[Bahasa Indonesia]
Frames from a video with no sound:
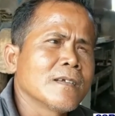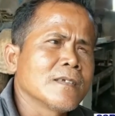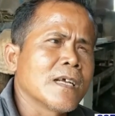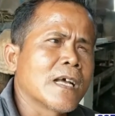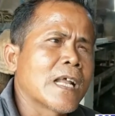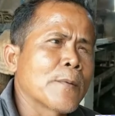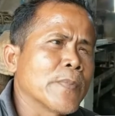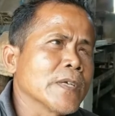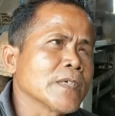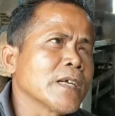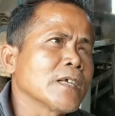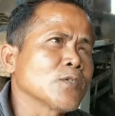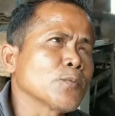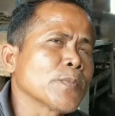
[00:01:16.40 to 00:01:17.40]
dan
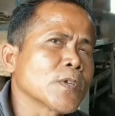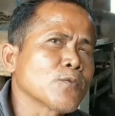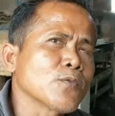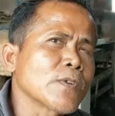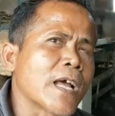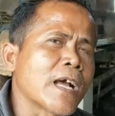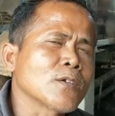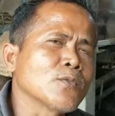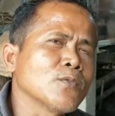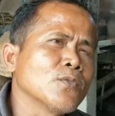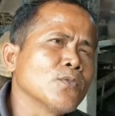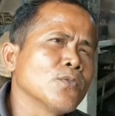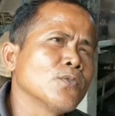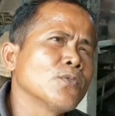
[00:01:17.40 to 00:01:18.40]
habisnya itu berkurang
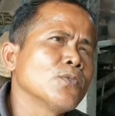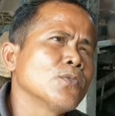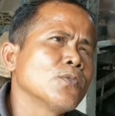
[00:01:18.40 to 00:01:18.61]
dulu